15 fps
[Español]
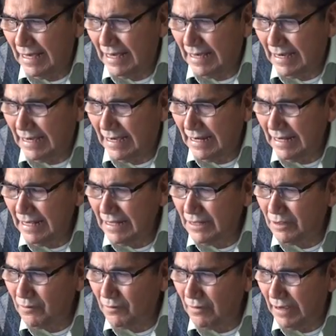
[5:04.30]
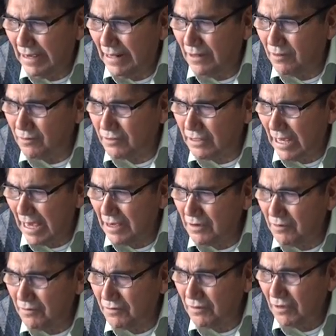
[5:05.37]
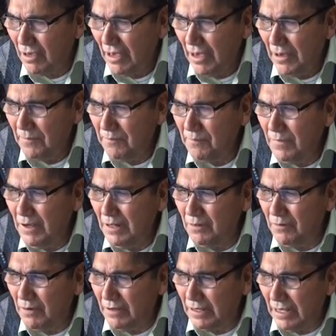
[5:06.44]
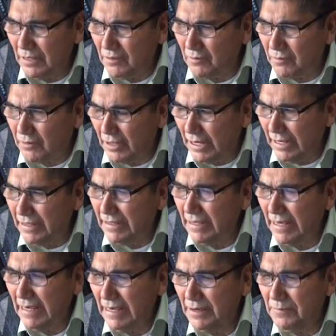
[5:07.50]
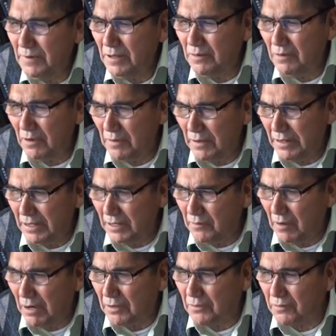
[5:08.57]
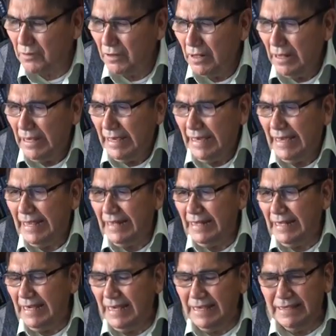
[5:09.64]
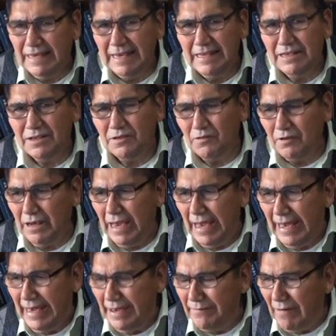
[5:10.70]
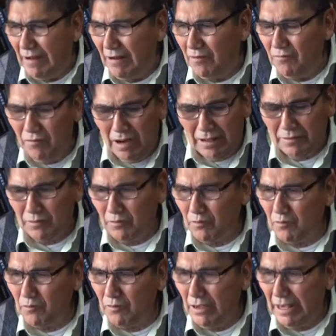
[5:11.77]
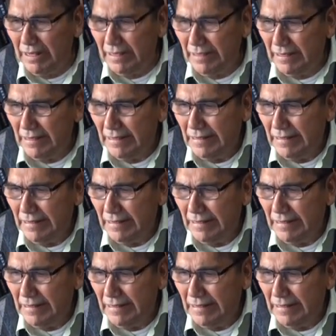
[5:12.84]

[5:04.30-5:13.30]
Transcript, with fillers: escrito en los años 1913 y 1924, en esa historia evalúa todas